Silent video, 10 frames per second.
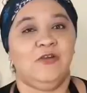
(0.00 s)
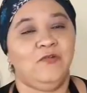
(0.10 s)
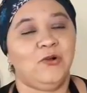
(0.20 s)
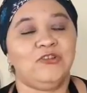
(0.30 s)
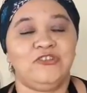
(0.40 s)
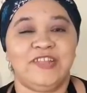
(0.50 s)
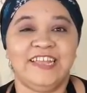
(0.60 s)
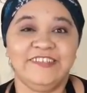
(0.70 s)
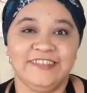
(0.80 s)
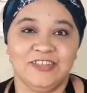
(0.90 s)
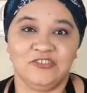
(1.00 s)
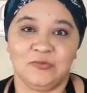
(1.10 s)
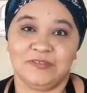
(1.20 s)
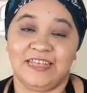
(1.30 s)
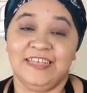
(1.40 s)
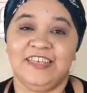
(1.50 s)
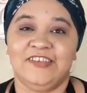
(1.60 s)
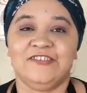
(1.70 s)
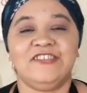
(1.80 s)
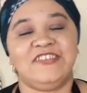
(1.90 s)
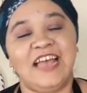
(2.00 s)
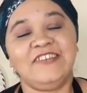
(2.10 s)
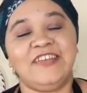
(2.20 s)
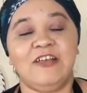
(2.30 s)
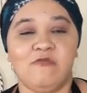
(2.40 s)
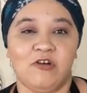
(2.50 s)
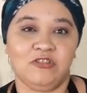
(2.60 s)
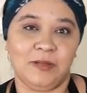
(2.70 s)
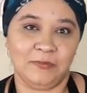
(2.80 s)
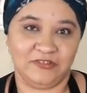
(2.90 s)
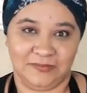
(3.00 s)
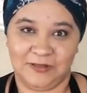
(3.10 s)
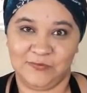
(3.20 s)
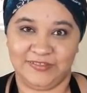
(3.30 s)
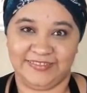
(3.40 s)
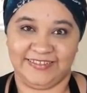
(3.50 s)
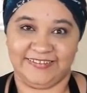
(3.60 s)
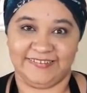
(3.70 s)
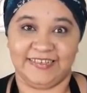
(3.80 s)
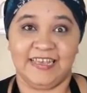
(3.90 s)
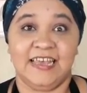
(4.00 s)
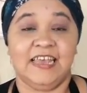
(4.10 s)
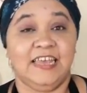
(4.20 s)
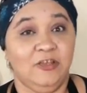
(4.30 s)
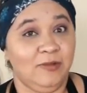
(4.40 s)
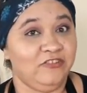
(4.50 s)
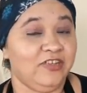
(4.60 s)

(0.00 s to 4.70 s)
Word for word: Eu vou continuar enchendo os meus saquinhos e já já eu volto para mostrar para vocês. E uma